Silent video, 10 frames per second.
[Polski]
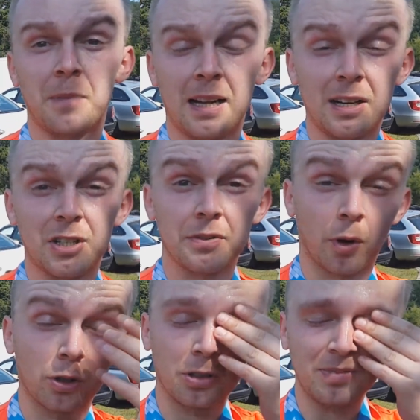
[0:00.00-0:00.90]
raczej
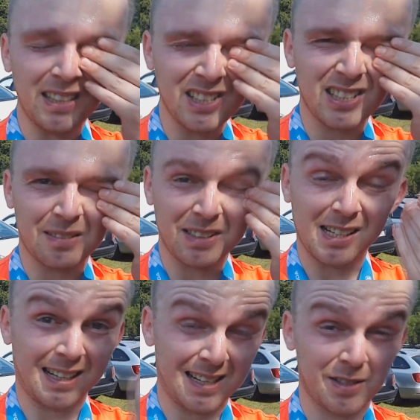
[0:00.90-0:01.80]
wolną, no, także tam
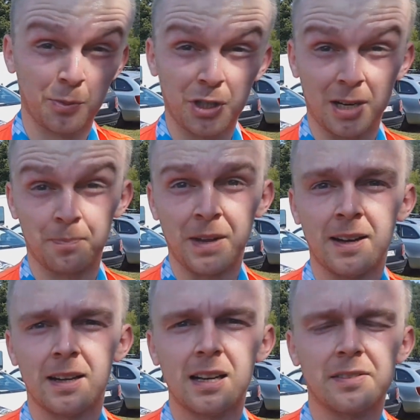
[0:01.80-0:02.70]
kilka razy musiałem
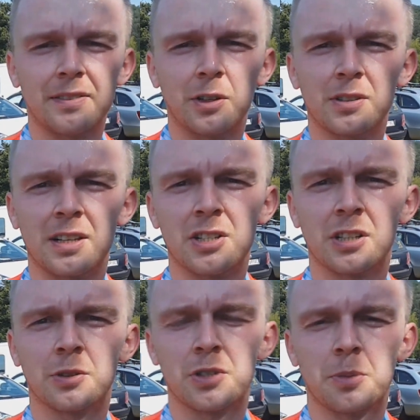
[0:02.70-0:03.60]
lewa wolna
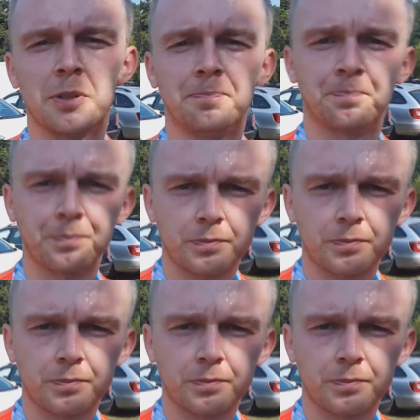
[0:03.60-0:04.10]
krzyknąć, żeby